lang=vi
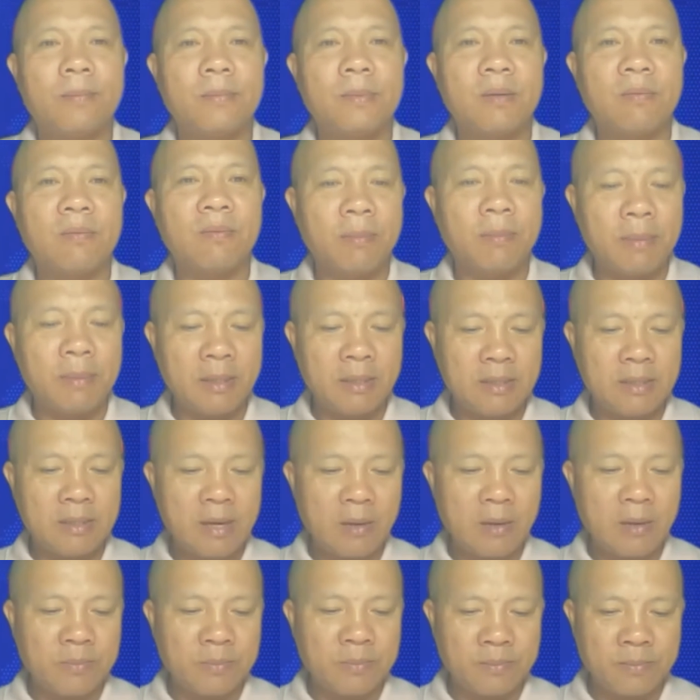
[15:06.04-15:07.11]
Trở về bên
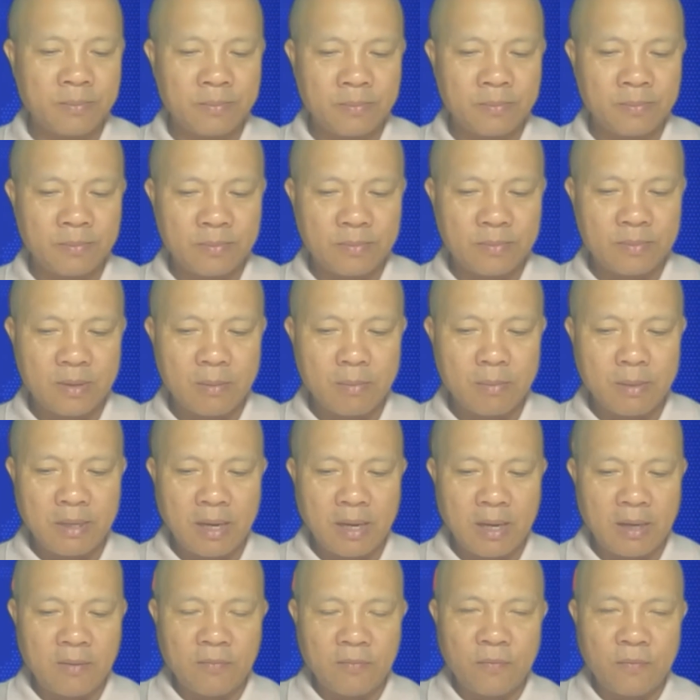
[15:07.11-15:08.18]
trong để mình
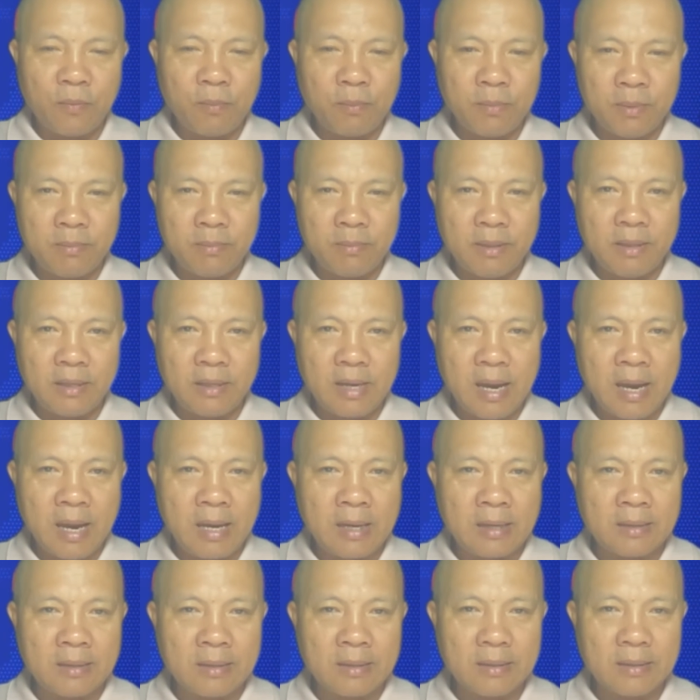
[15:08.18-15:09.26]
hạnh phúc, mình bình
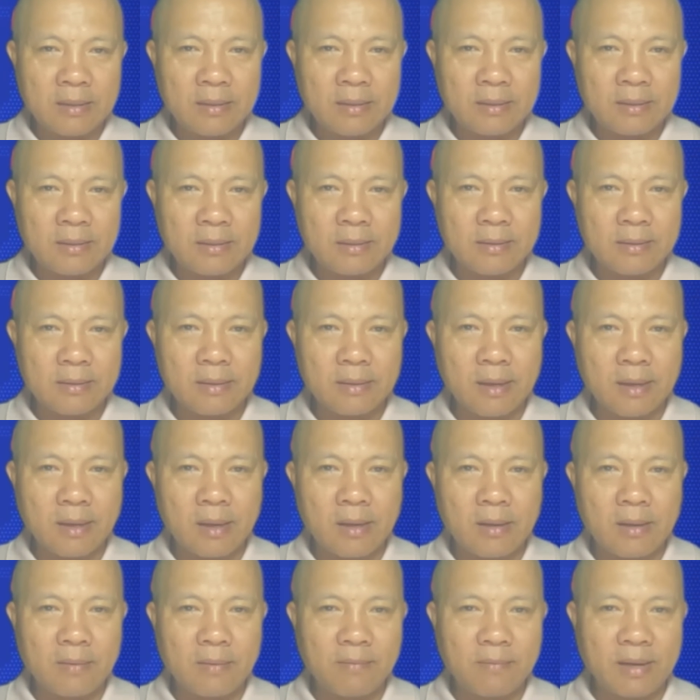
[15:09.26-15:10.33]
an. Đó,
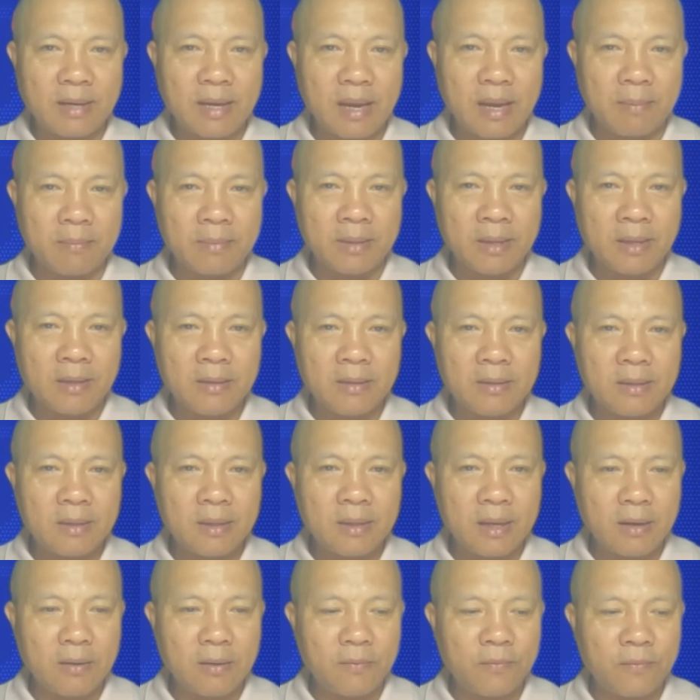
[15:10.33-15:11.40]
và cảm thấy rất
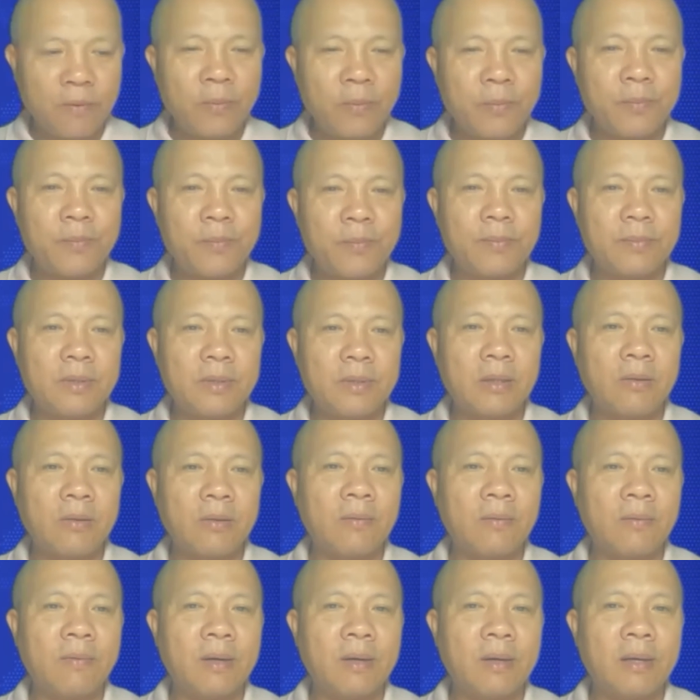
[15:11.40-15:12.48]
hạnh phúc, rất
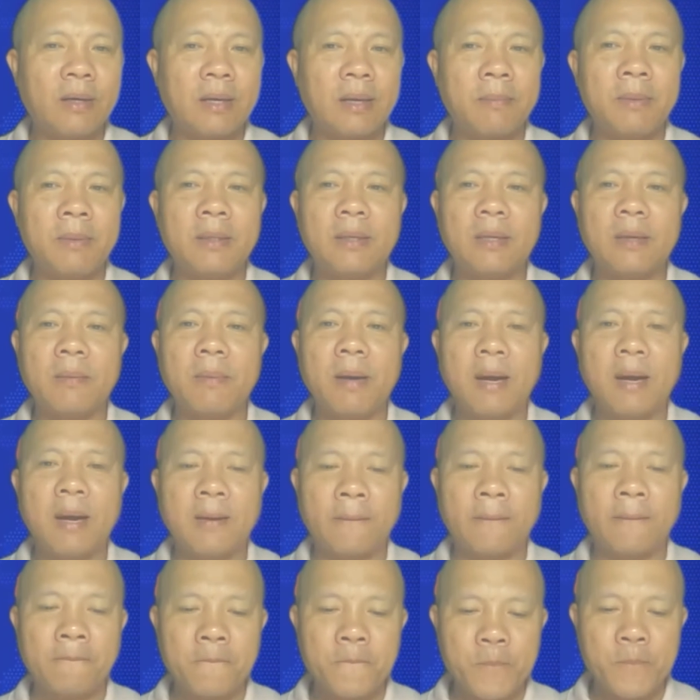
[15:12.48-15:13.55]
tuyệt vời. Cảm ơn các bạn.
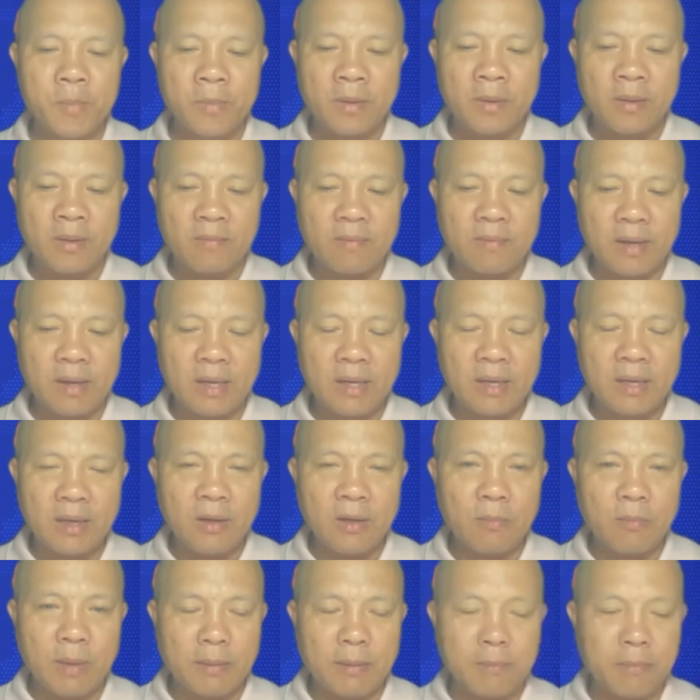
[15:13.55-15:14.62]
Và cái
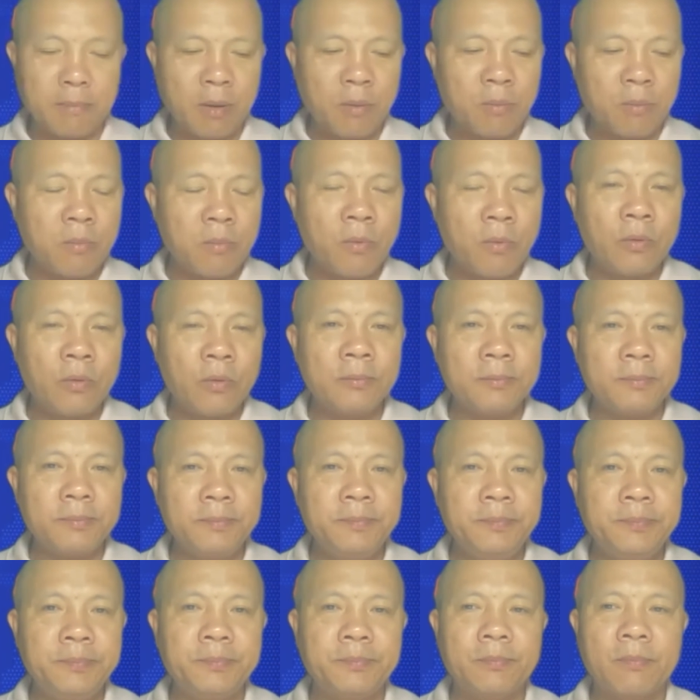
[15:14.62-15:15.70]
điều bạn mong muốn,
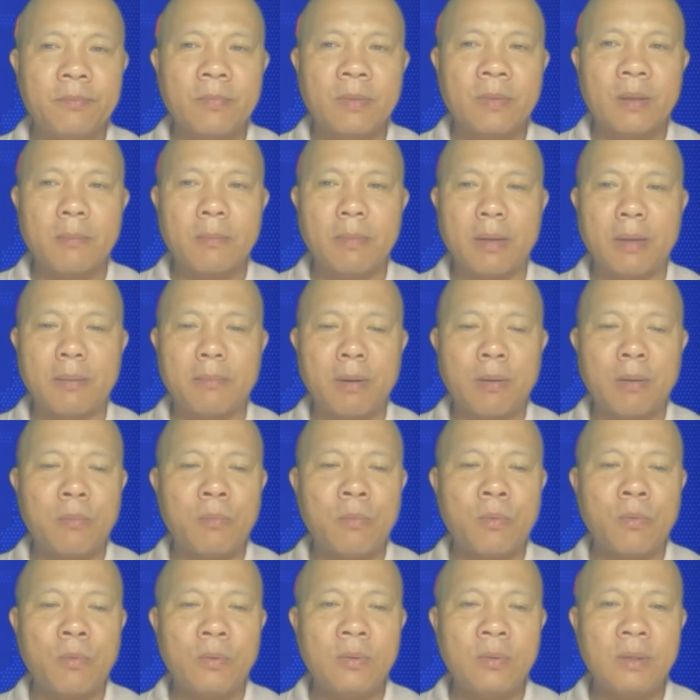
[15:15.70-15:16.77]
bạn mong
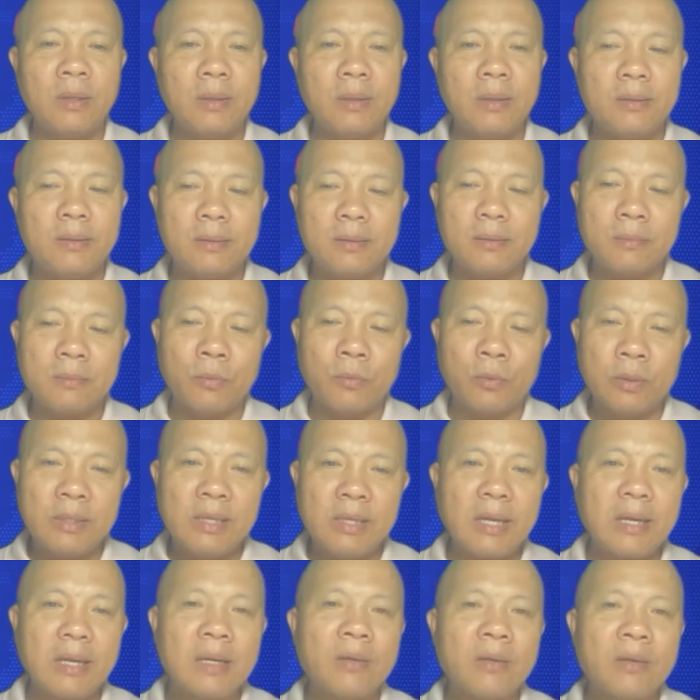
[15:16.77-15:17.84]
muốn muốn
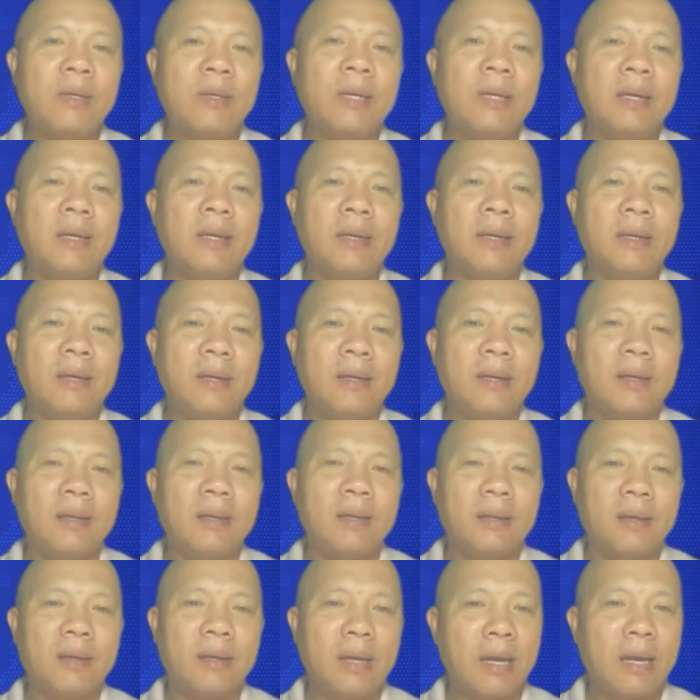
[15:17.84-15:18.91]
nhất điều gì
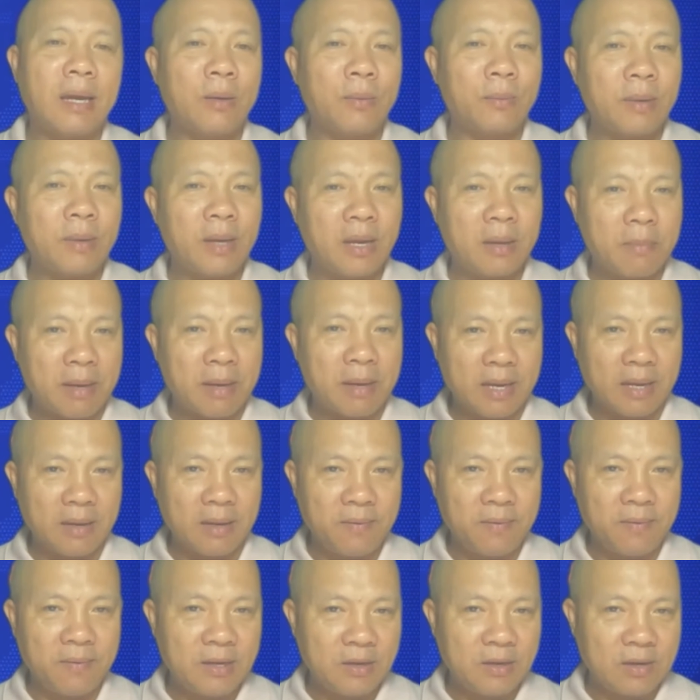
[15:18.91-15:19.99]
thì ngay lúc này bạn hãy
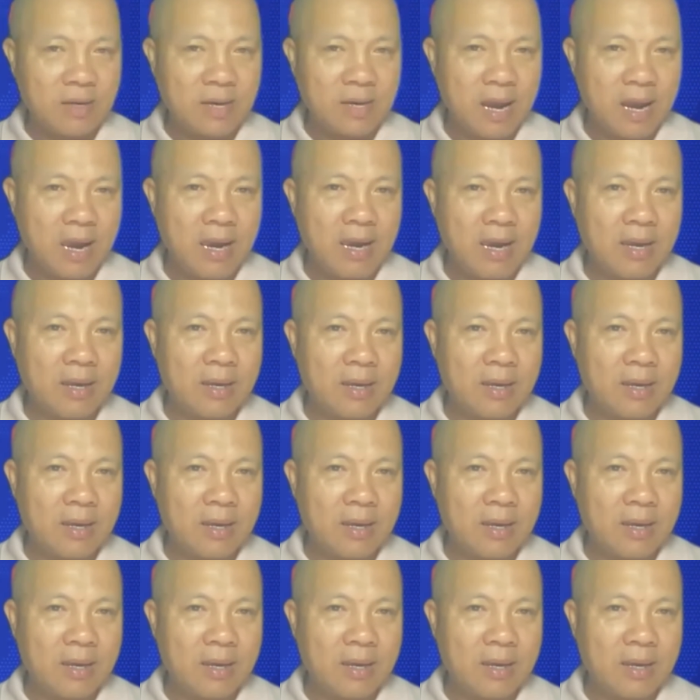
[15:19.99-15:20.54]
viết nó ra.